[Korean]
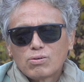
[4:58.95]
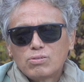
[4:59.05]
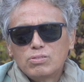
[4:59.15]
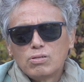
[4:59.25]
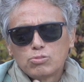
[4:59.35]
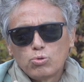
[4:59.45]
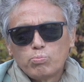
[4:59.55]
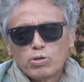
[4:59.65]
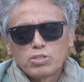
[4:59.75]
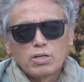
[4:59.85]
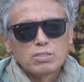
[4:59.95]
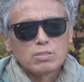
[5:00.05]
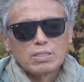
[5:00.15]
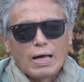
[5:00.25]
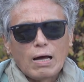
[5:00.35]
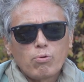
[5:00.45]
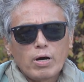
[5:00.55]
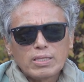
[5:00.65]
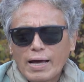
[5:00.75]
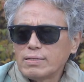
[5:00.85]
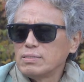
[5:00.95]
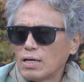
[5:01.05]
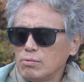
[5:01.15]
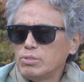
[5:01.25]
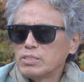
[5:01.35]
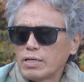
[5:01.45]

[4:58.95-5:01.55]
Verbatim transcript: 그걸 좀 벗어나서 나와 다른 삶을